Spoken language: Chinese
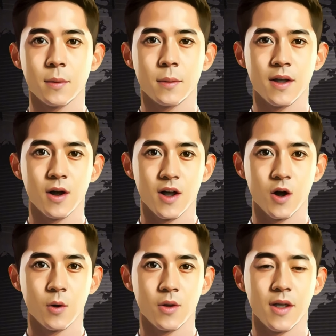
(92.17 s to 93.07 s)
并专
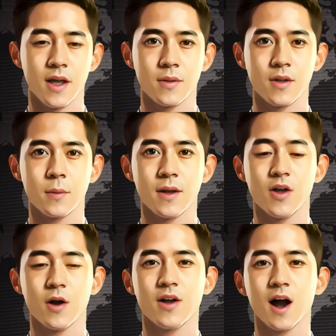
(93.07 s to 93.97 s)
注于这些方面的
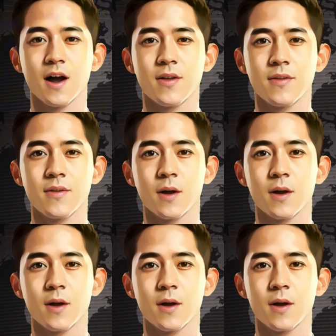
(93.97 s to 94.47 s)
成长，